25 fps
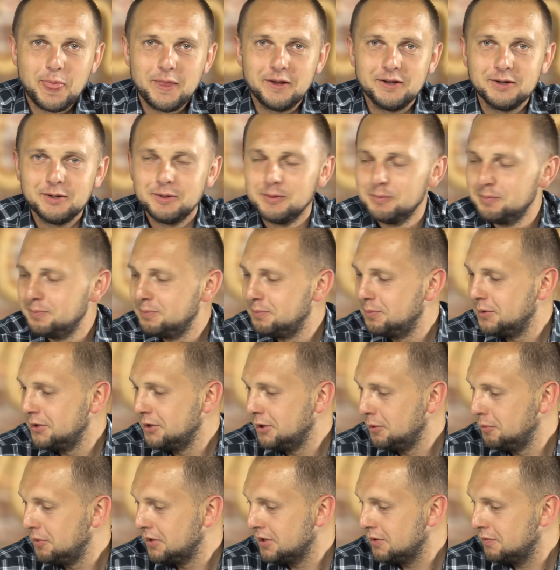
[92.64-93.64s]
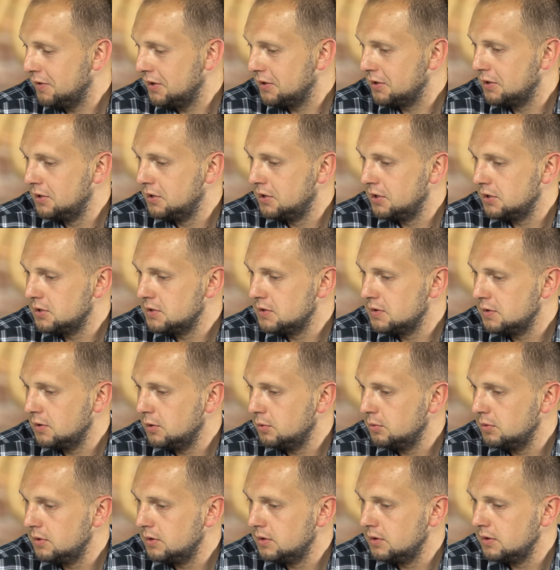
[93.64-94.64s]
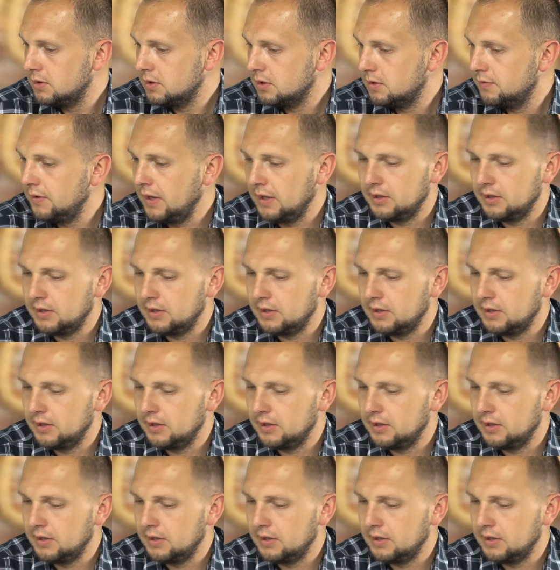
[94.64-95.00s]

E, podobne kwiatki też są. E, podobne?